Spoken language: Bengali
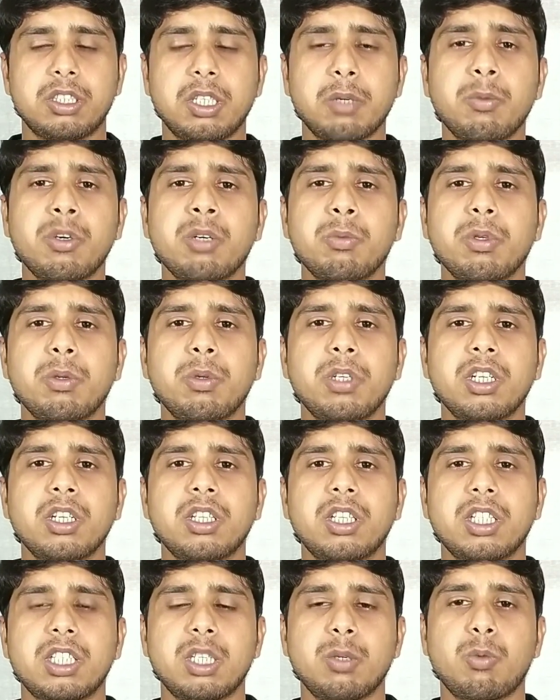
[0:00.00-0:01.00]
যেমন বিভিন্ন
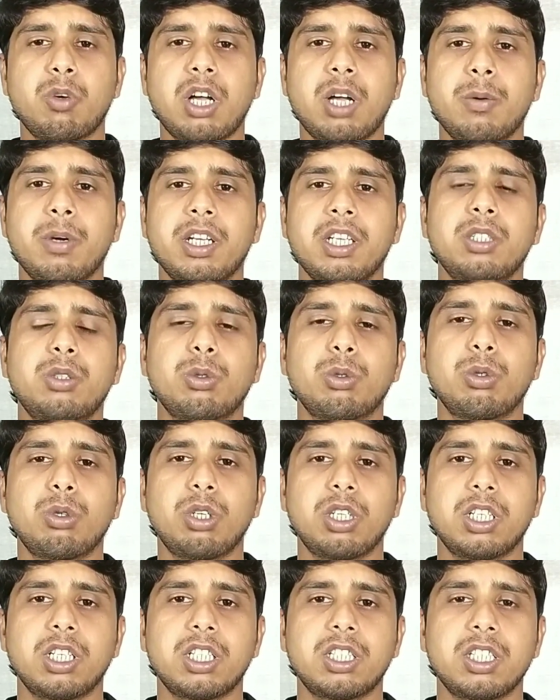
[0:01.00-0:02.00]
দেশে মহামারী শুরু
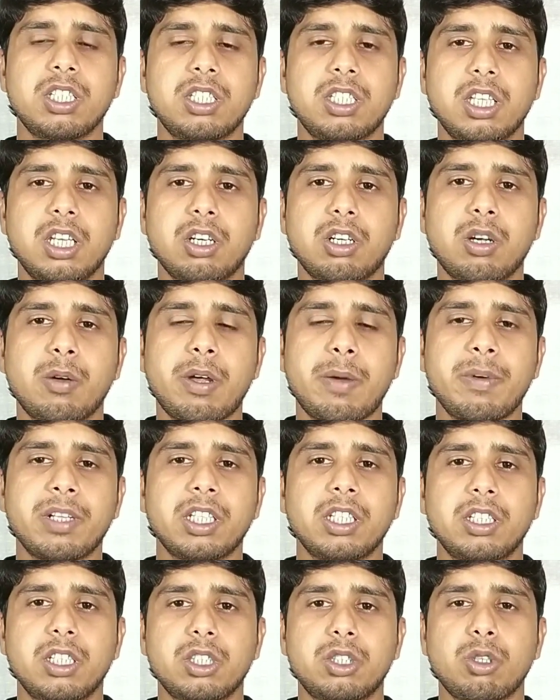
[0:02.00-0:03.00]
হয়ে গেছে সেরকম
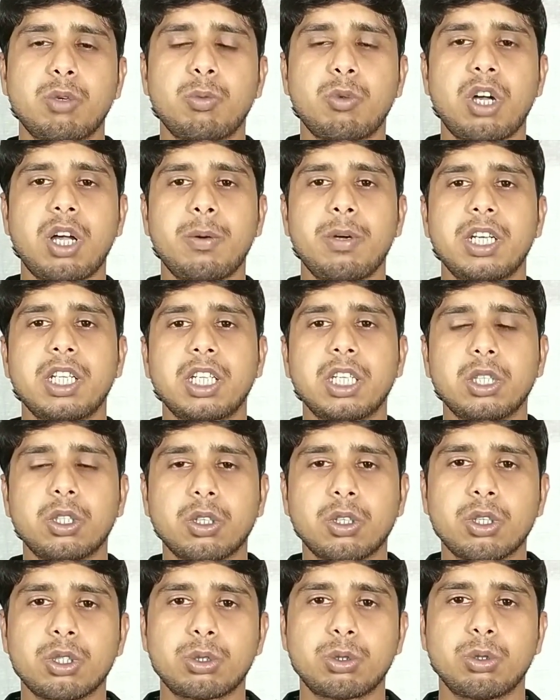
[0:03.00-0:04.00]
আমাদের দেশেও মহামারী কিন্তু
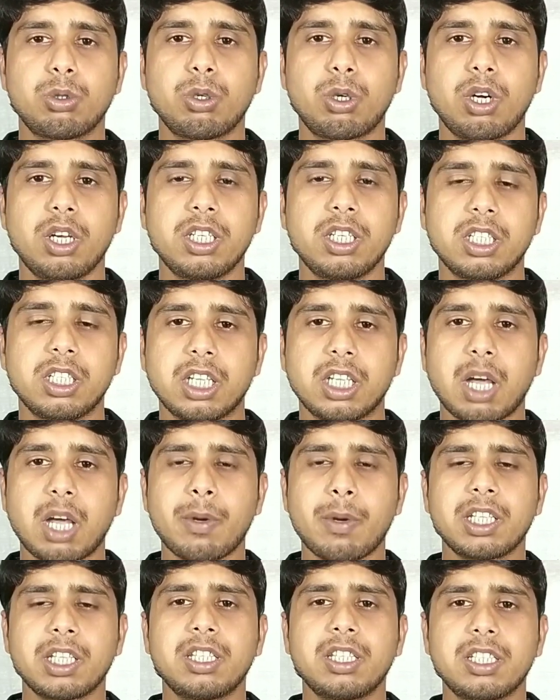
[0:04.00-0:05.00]
এখনও শুরু হয়নি
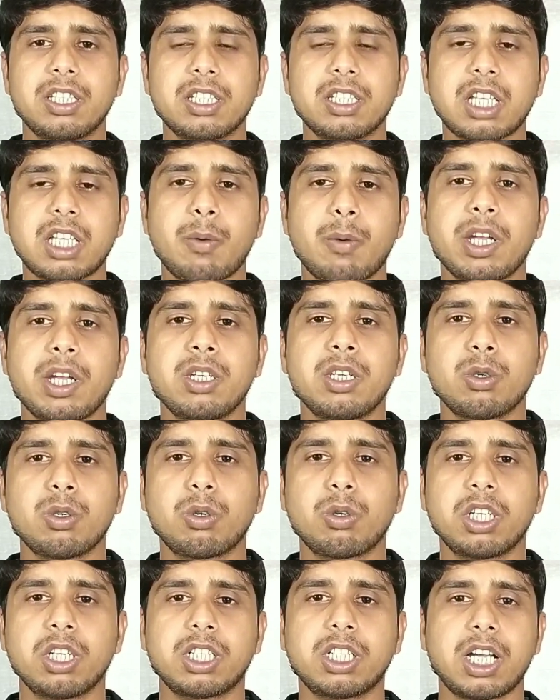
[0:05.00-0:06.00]
আমাদের দেশে সামান্য
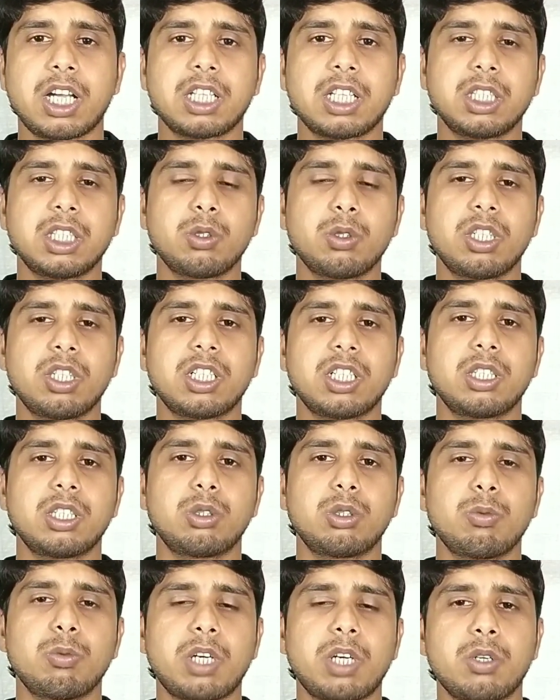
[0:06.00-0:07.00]
কয়েকটা হাতে গোনা
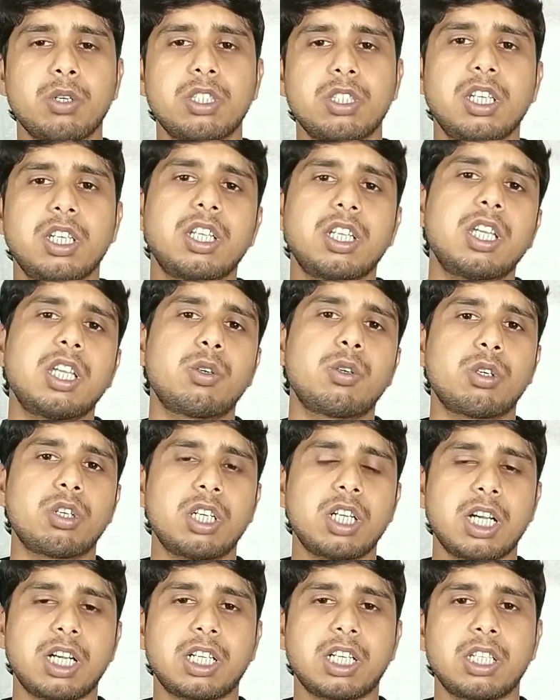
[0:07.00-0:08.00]
কিন্তু মানুষের এই
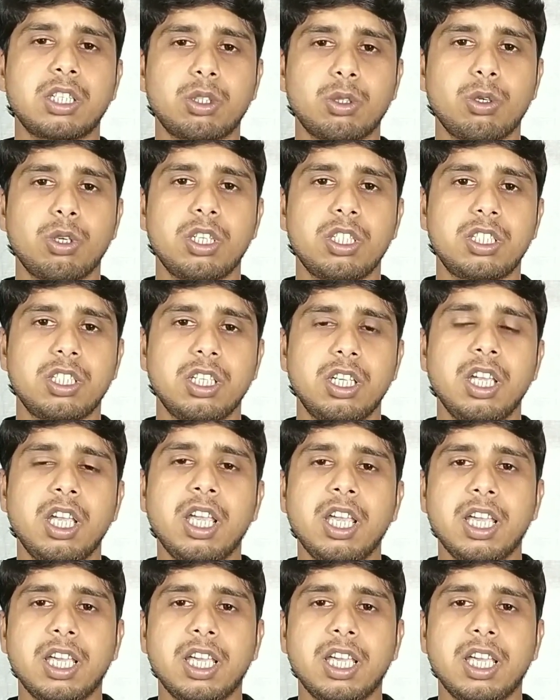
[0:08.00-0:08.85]
করোনা আক্রান্ত হয়েছে